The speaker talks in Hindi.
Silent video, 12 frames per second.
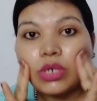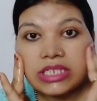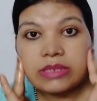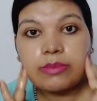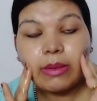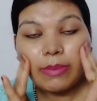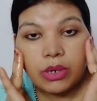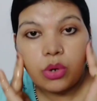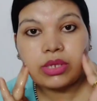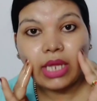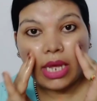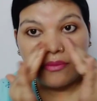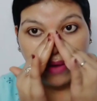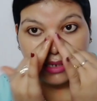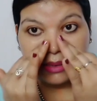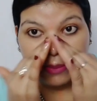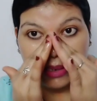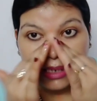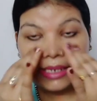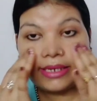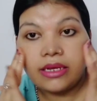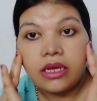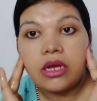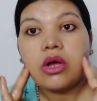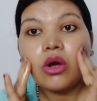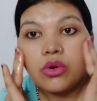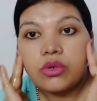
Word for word: तो इसमें भी होता है विटामिन ई e,